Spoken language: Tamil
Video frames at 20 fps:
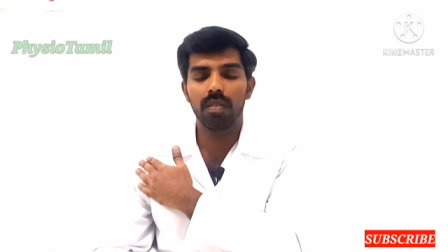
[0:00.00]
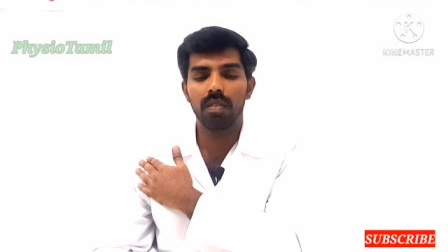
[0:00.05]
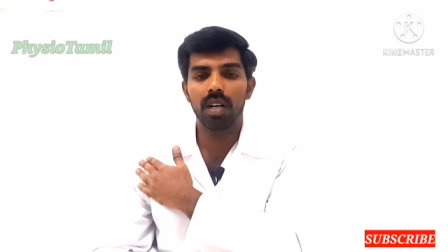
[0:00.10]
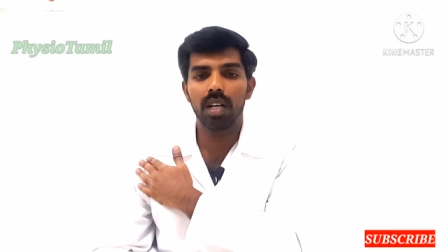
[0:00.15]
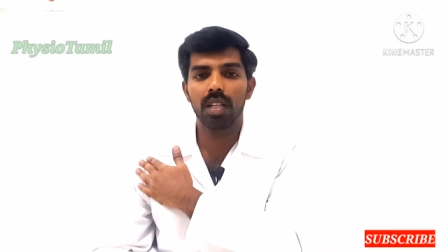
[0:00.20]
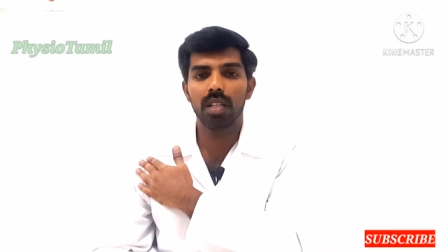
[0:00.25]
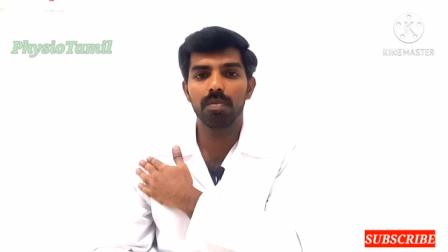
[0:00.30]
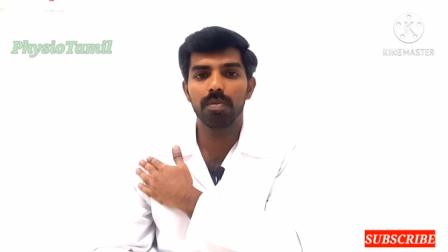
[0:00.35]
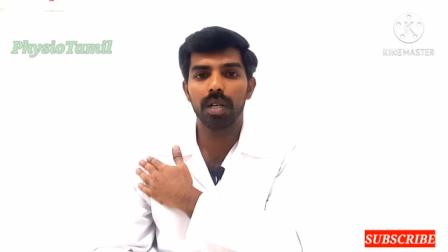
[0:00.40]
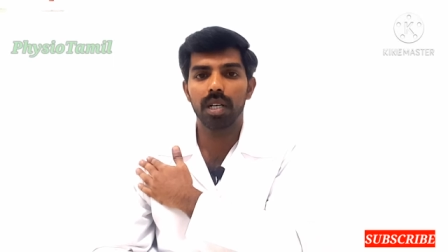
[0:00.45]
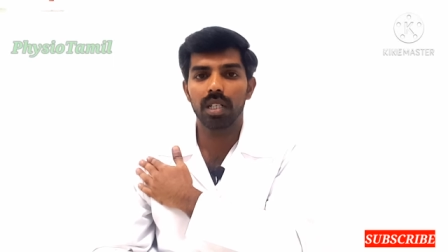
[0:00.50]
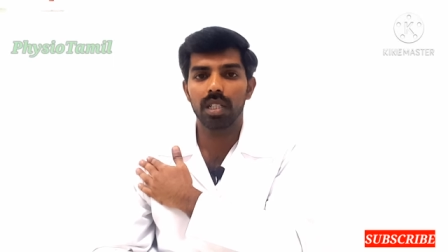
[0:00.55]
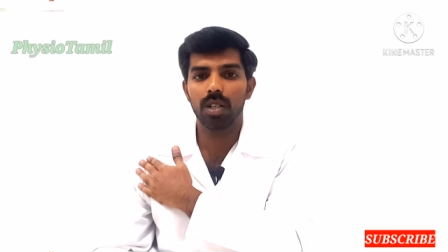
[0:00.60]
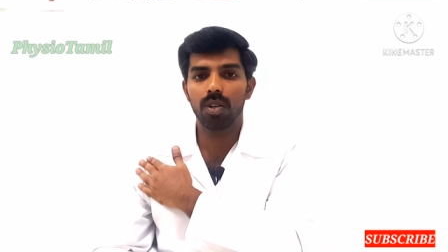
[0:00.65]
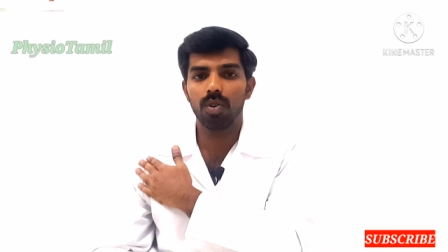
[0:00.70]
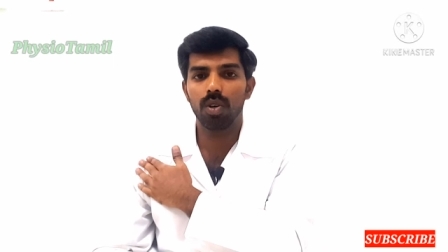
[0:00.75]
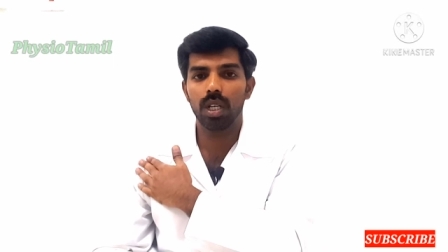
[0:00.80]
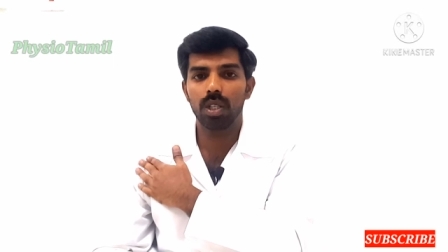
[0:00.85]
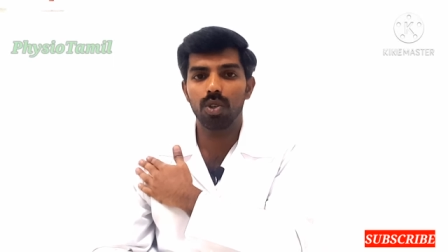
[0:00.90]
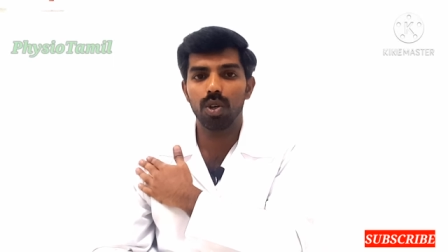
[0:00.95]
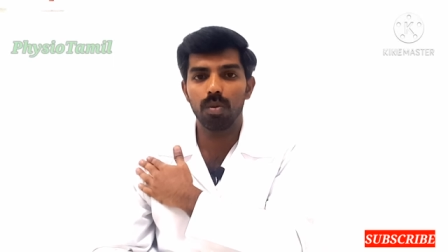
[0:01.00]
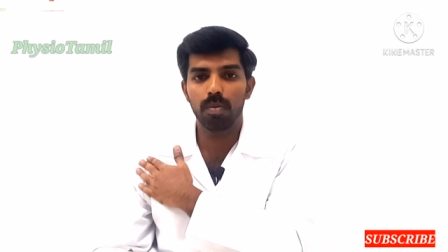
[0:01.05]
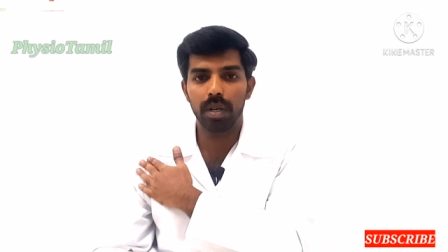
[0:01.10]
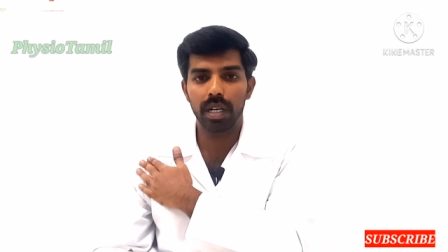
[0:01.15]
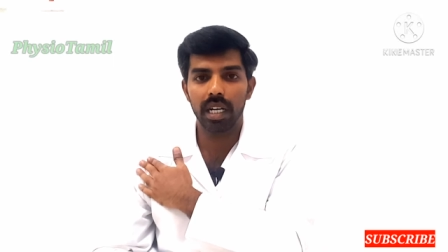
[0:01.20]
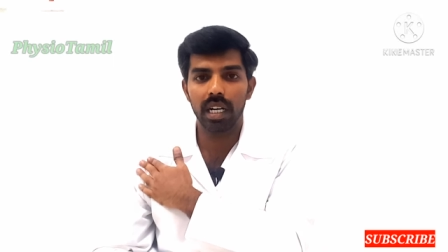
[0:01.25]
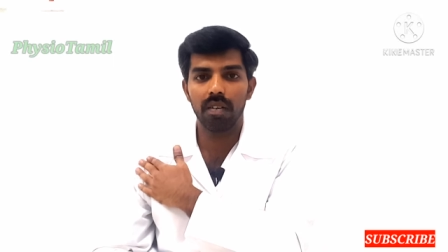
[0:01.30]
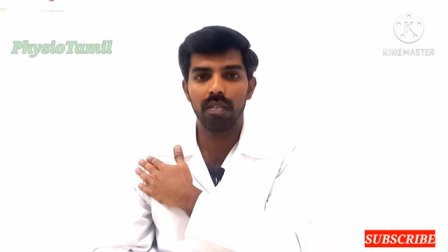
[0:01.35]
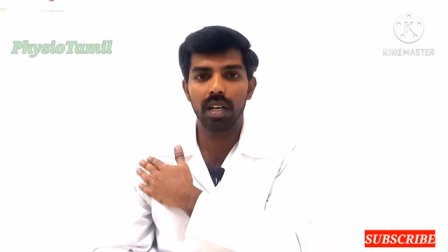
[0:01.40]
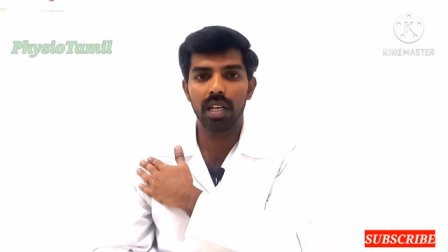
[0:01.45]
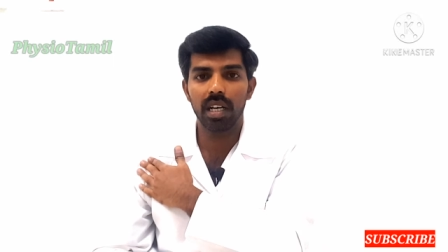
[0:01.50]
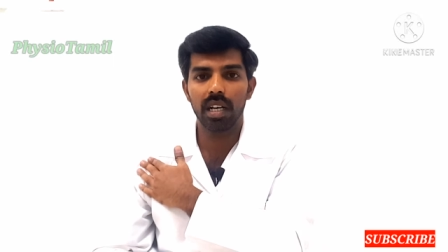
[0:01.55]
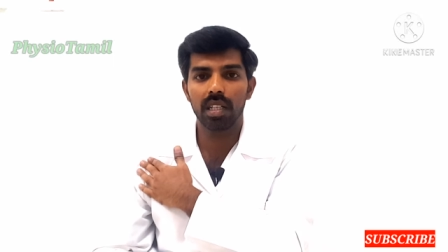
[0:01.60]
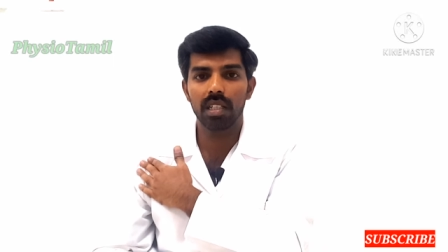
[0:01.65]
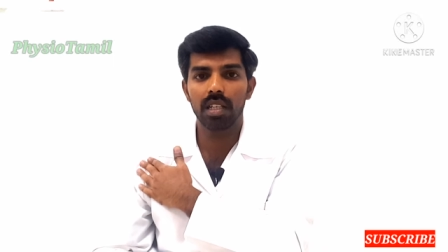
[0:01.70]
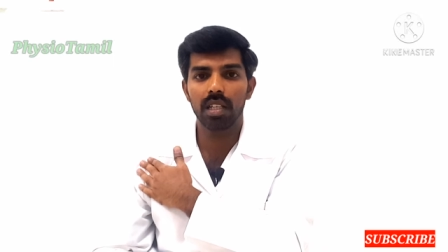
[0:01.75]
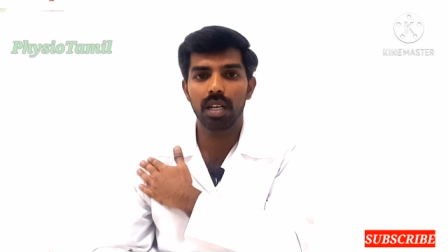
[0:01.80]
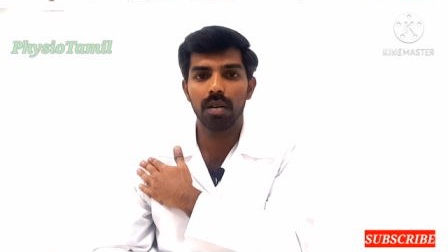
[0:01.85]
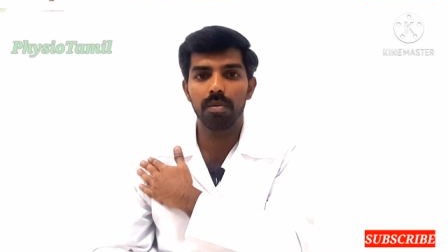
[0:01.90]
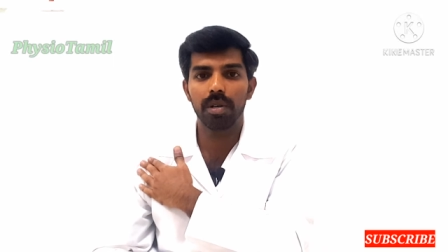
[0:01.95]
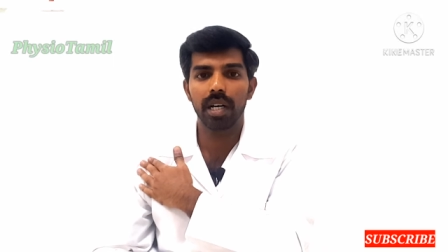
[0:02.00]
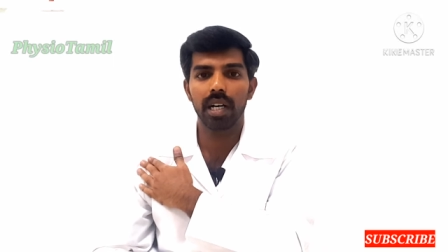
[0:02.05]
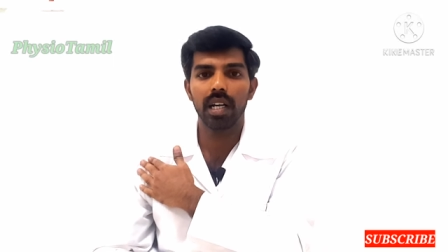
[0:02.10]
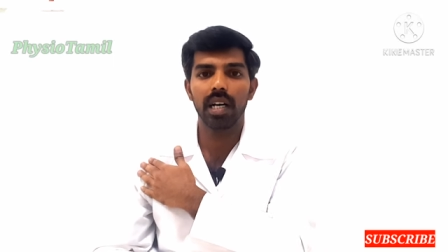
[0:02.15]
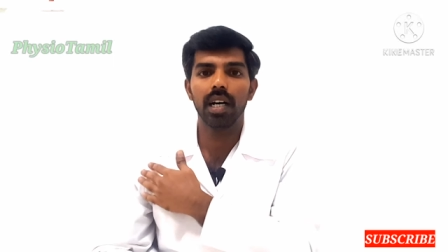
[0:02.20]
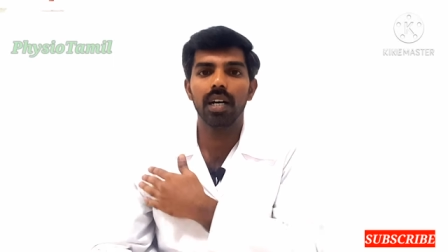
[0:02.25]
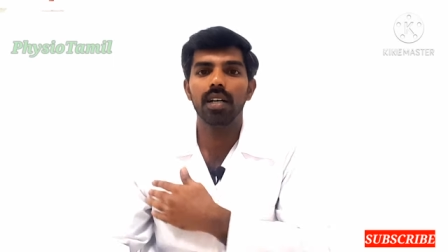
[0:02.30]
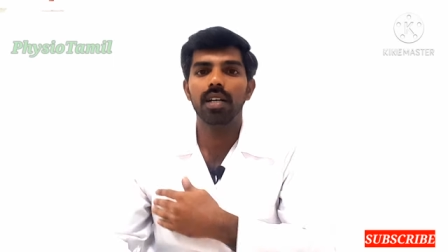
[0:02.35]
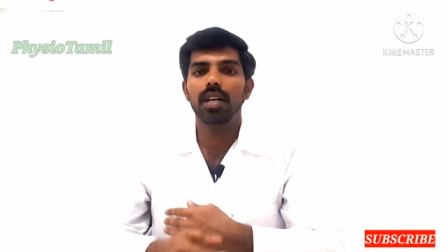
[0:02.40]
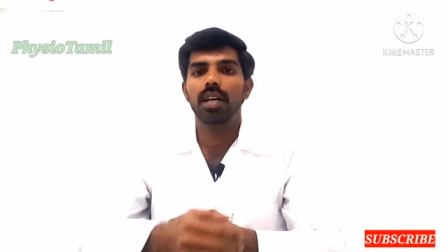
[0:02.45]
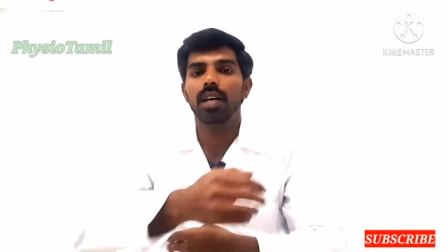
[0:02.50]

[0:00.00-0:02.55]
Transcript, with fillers: வலது பக்கத்தில் உள்ள தோள்பட்டையில் வலி இருந்தது அப்படின்னா